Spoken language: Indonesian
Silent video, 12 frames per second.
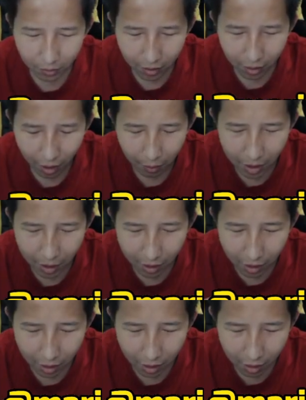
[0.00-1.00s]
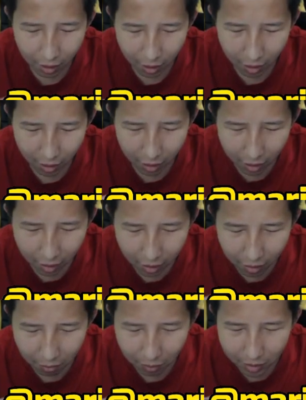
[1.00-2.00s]
Kenapa? Bisa nembak
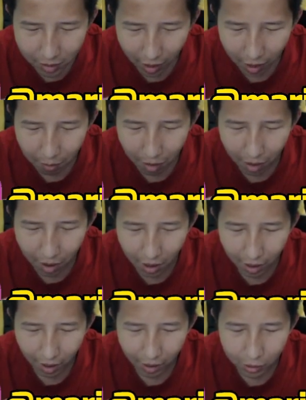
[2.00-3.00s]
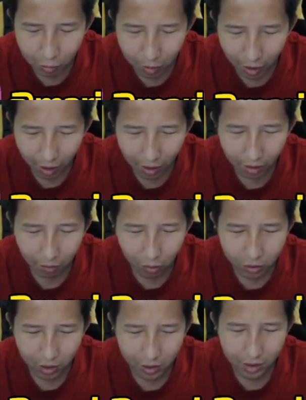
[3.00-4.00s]
gak nembak, ya? Coba
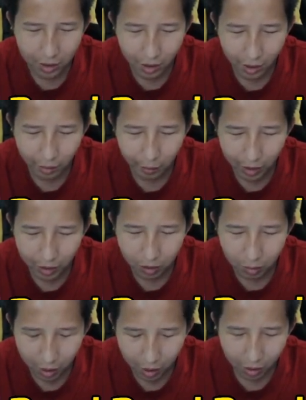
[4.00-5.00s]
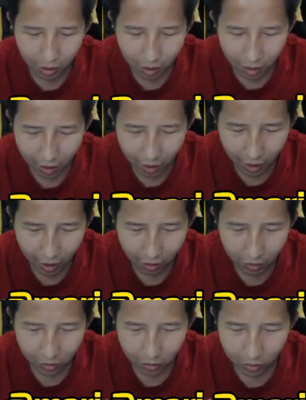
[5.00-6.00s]
Bronze kasih landman gak coba? Ada gak
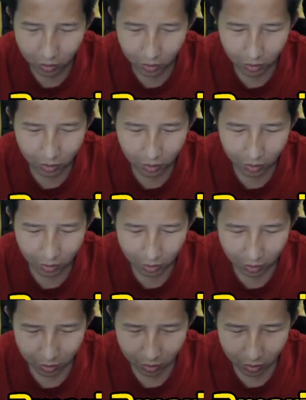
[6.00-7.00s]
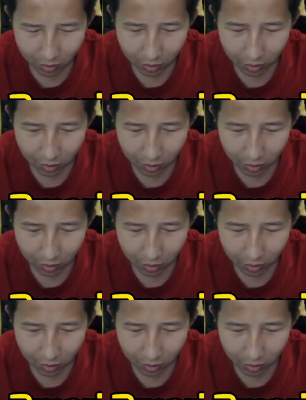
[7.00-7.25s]
lo? Eh,